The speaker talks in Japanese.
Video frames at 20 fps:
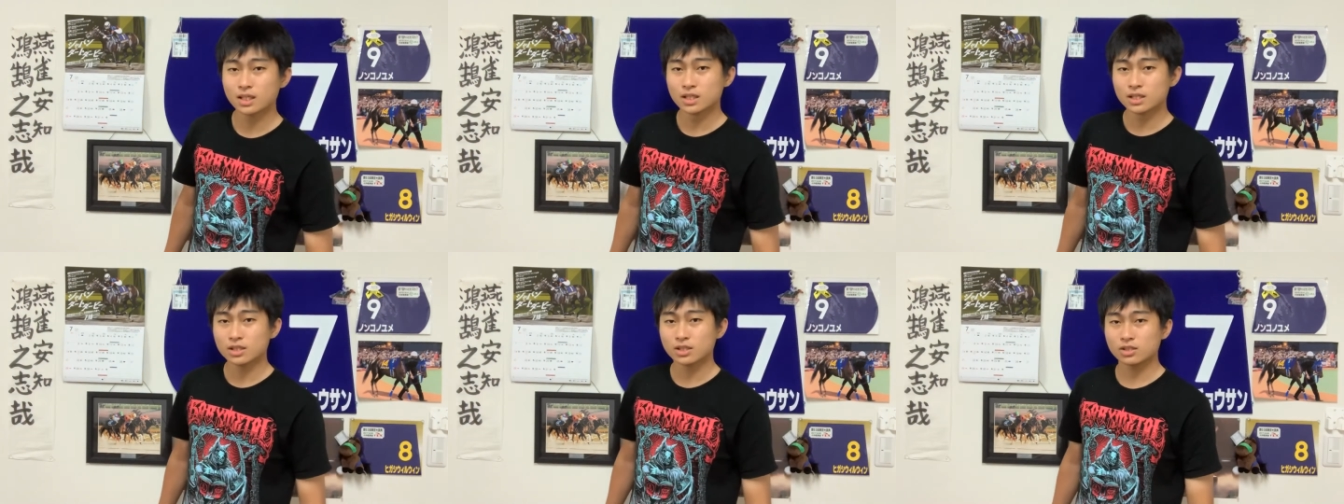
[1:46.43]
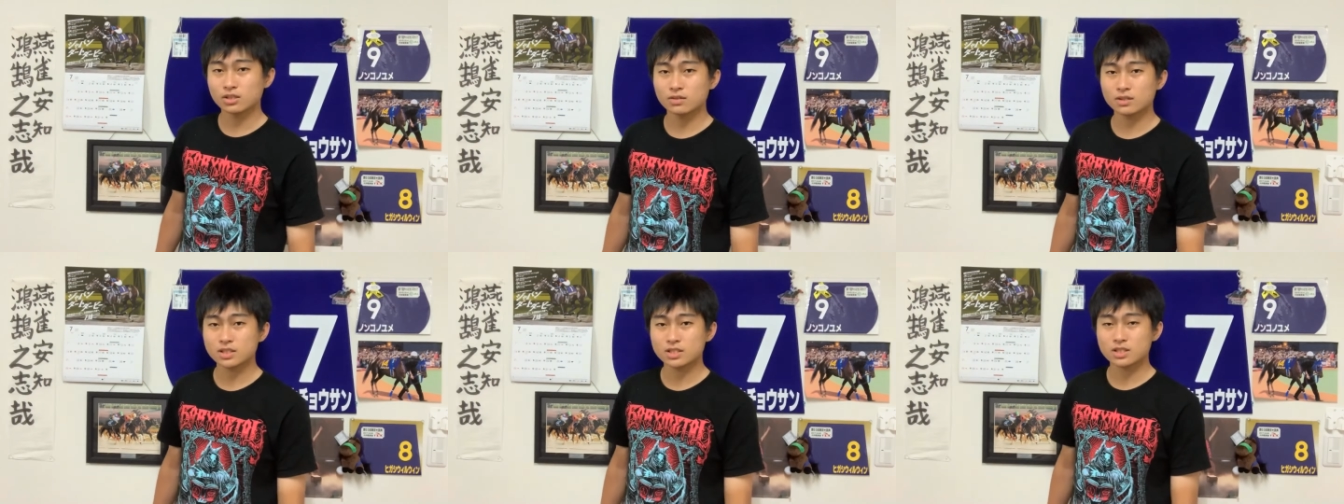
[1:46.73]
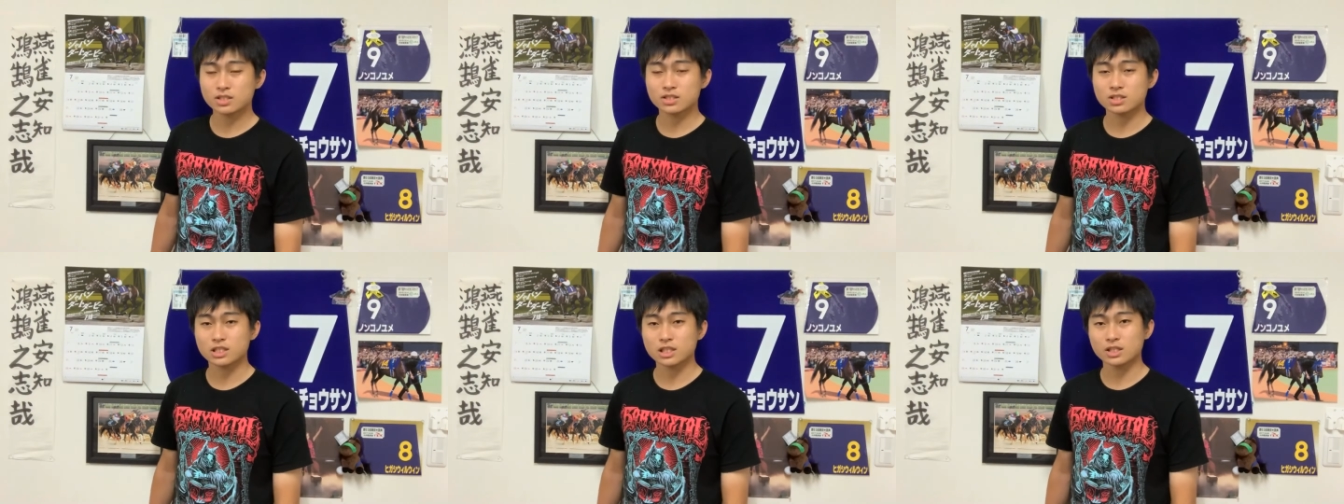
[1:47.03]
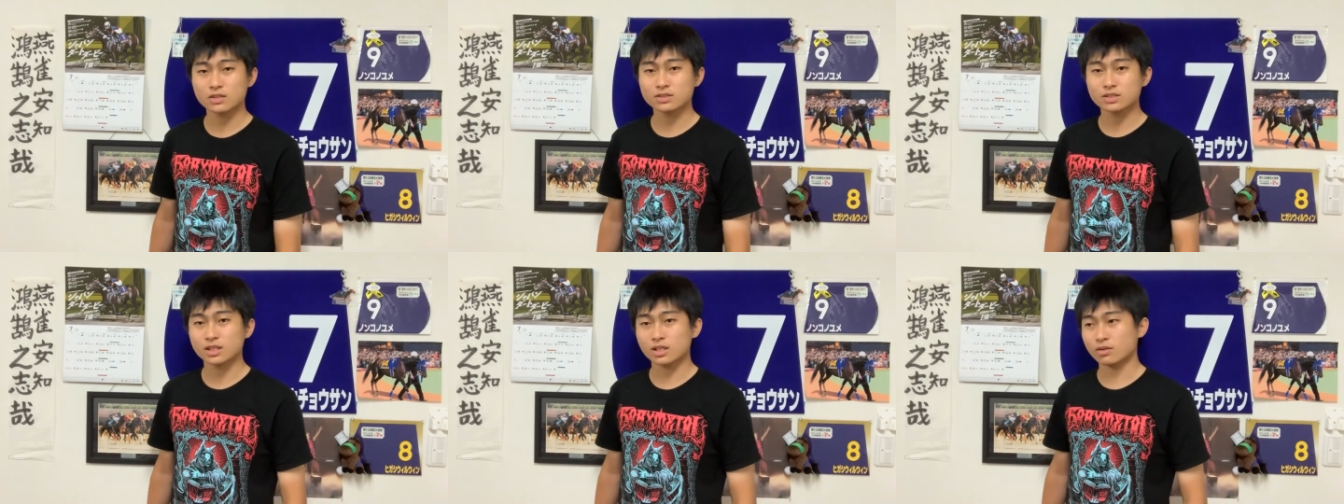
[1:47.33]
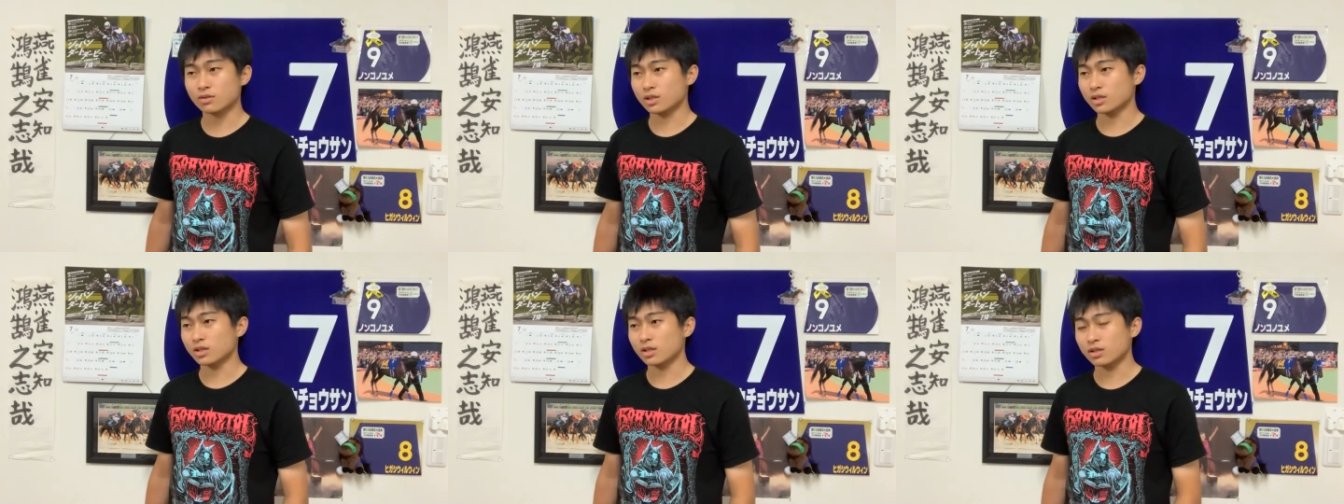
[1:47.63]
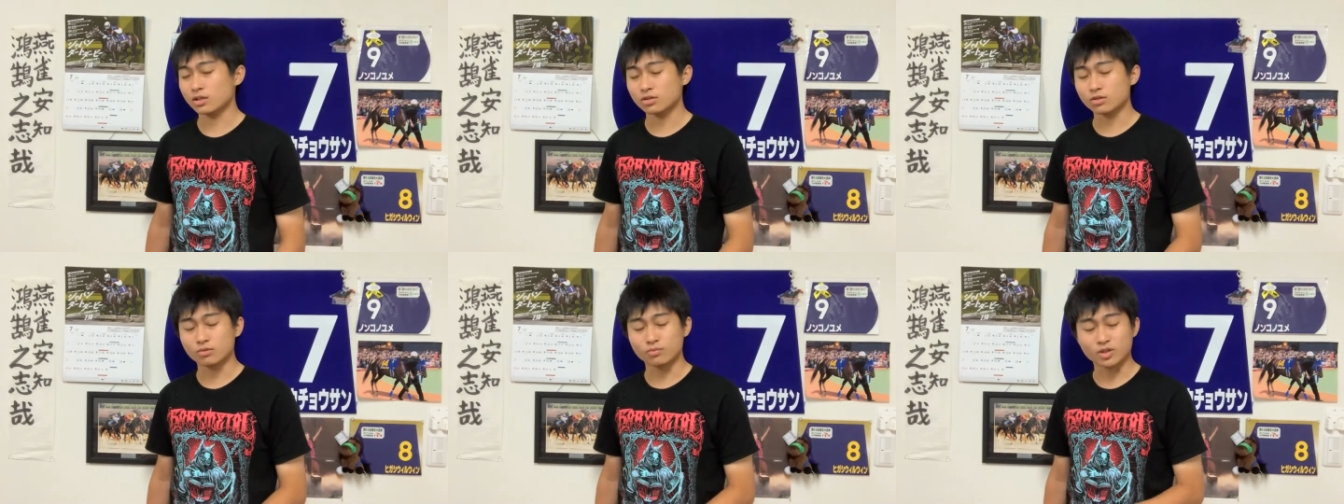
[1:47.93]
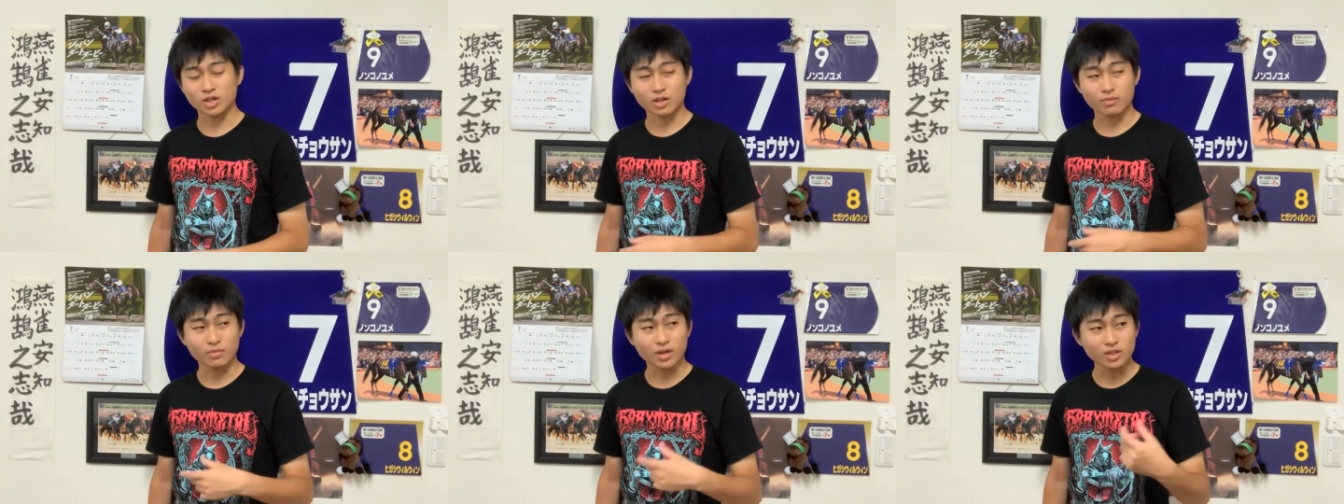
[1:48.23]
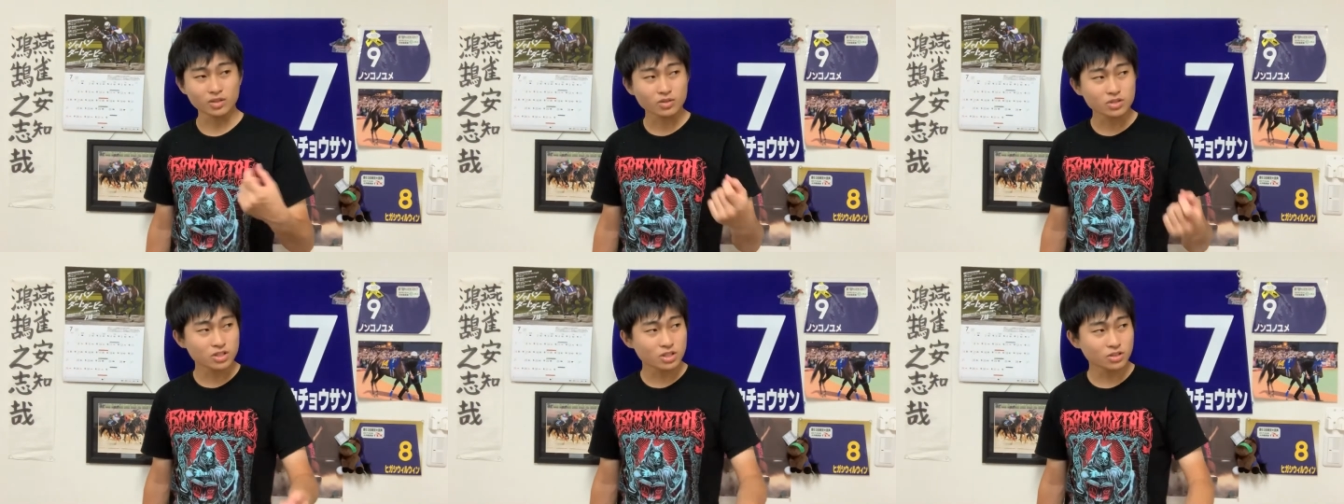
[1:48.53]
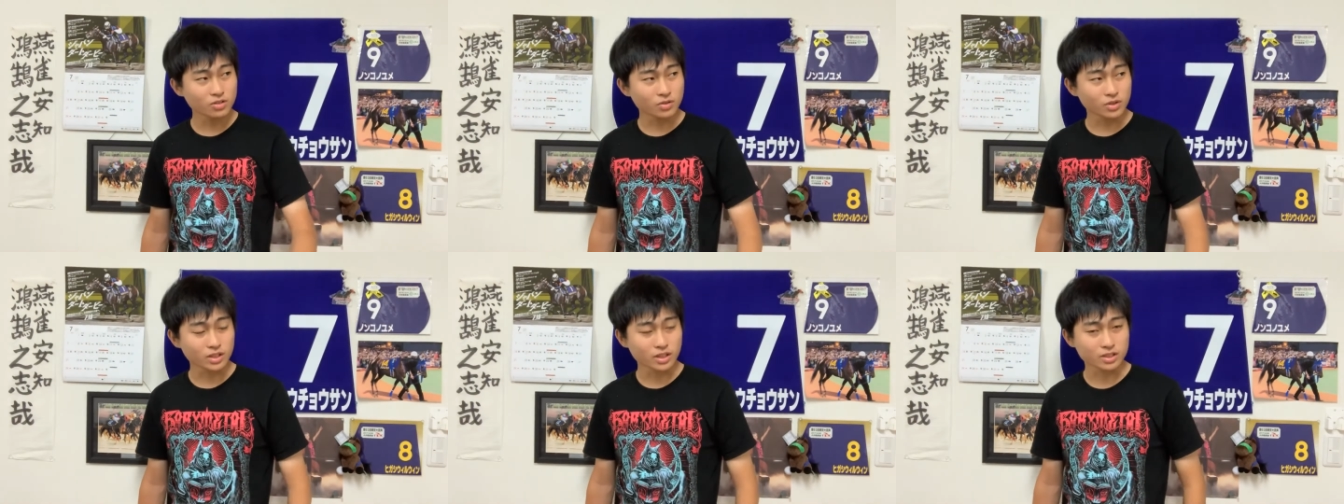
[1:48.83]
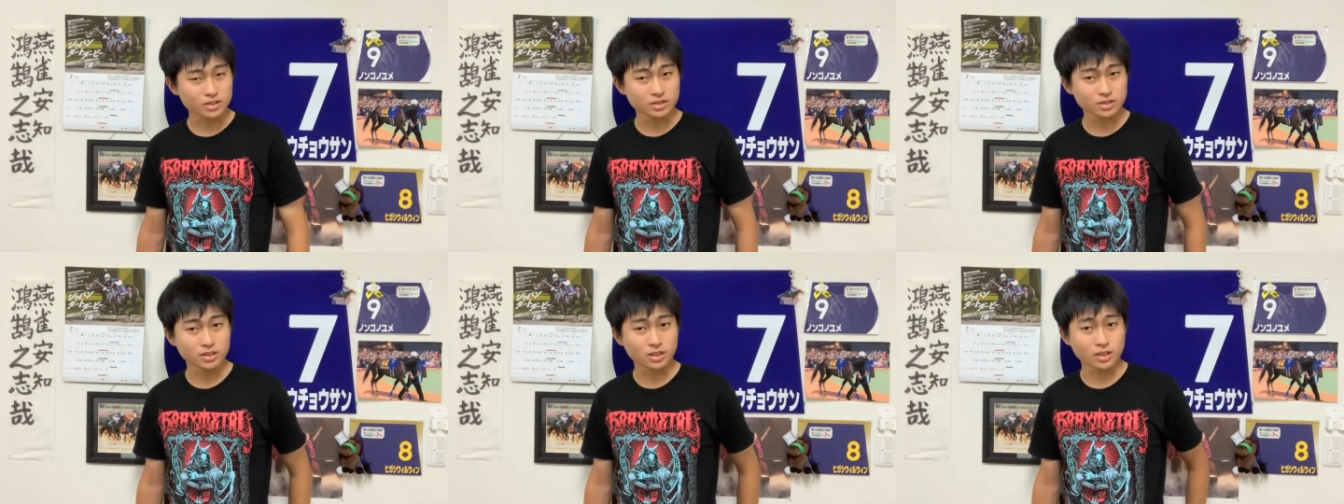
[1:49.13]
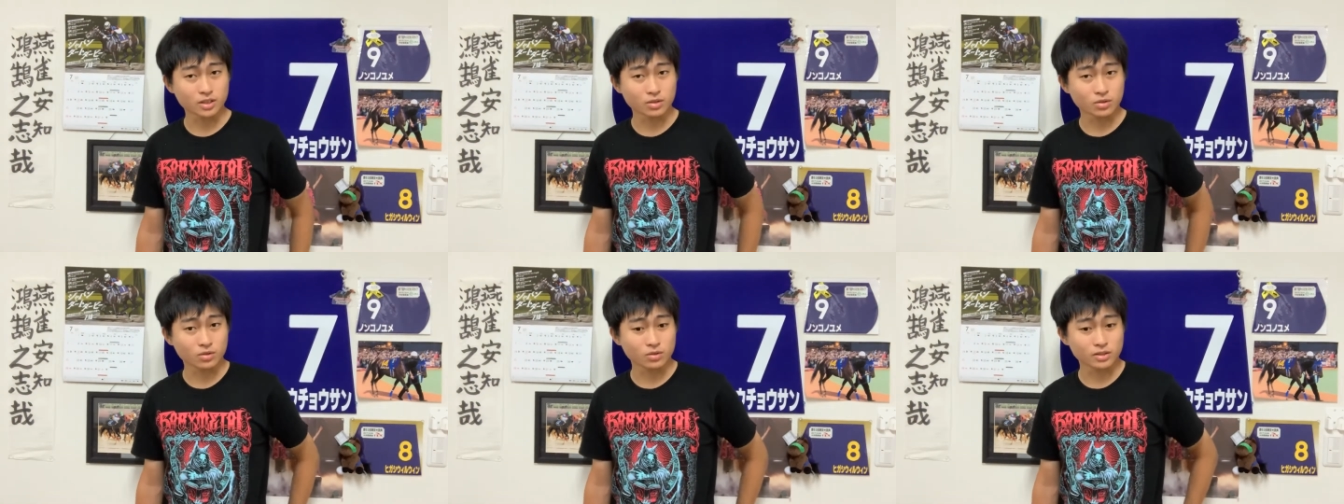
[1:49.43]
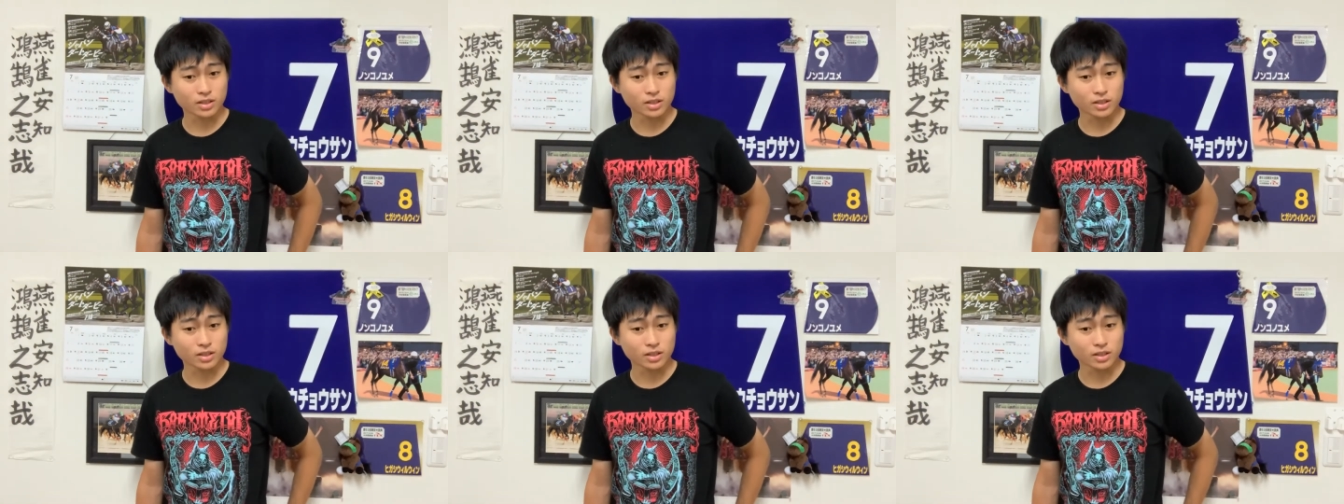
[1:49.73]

一味違うぜとか言ってる人もなんか毎年いるような気がするんだけど